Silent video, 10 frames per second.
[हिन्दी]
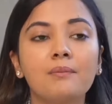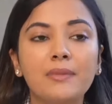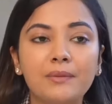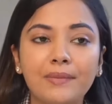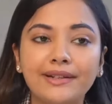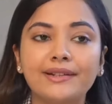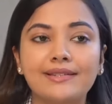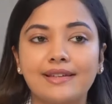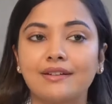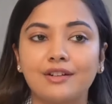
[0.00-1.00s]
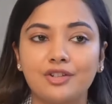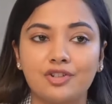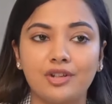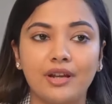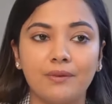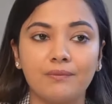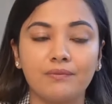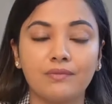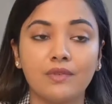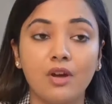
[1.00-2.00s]
पिगमेंटेड स्किन कंडीशन है
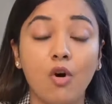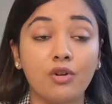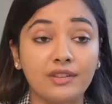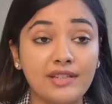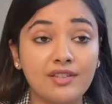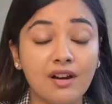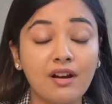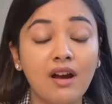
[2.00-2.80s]
और तीसरा